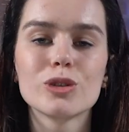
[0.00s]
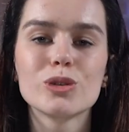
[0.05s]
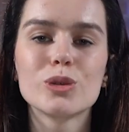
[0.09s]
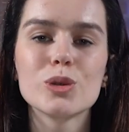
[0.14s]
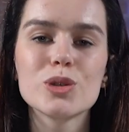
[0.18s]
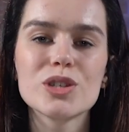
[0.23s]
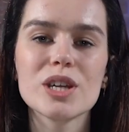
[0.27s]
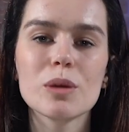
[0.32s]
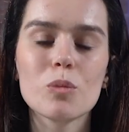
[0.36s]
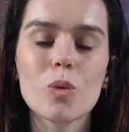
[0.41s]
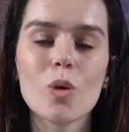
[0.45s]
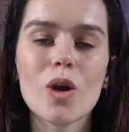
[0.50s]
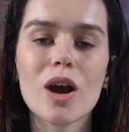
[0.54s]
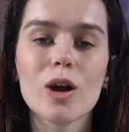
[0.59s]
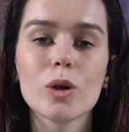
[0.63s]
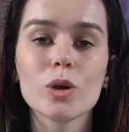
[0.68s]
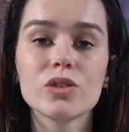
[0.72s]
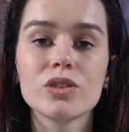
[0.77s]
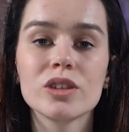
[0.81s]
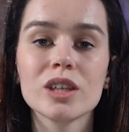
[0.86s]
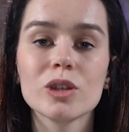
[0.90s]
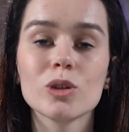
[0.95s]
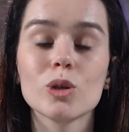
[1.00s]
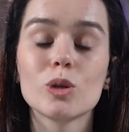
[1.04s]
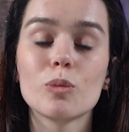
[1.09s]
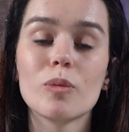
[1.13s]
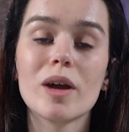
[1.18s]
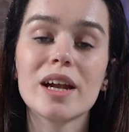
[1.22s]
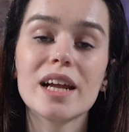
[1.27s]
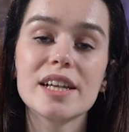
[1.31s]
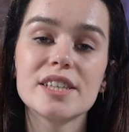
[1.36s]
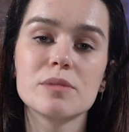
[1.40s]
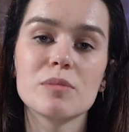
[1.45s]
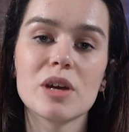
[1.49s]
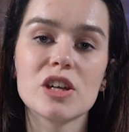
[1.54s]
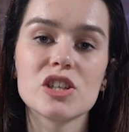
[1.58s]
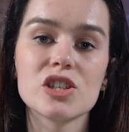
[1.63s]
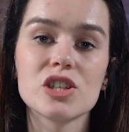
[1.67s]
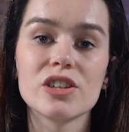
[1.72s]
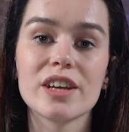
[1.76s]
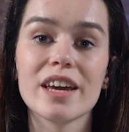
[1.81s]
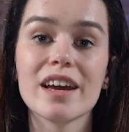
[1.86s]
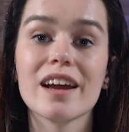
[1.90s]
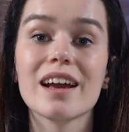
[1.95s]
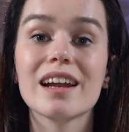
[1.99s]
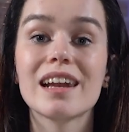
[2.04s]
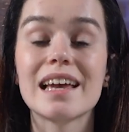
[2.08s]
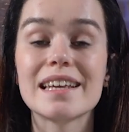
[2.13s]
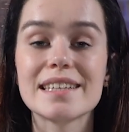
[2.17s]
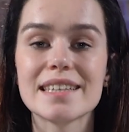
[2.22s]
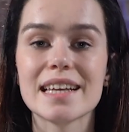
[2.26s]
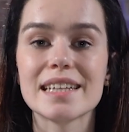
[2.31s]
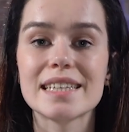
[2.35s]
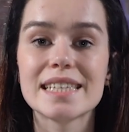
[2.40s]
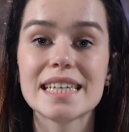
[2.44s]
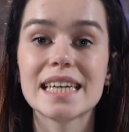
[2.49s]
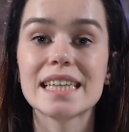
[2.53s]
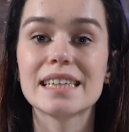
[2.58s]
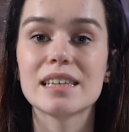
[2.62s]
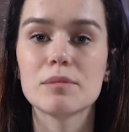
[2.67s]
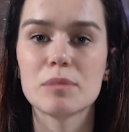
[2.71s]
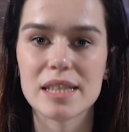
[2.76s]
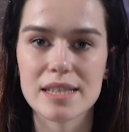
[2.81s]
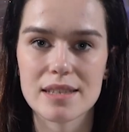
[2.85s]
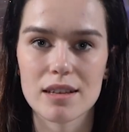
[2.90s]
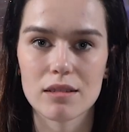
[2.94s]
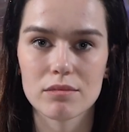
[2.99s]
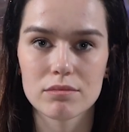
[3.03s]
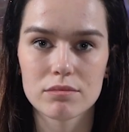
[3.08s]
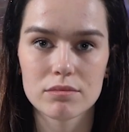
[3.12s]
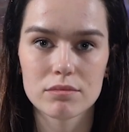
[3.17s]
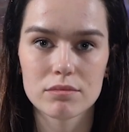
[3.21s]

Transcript: Deuxième point à retenir dans le malade imaginaire, la satire des médecins.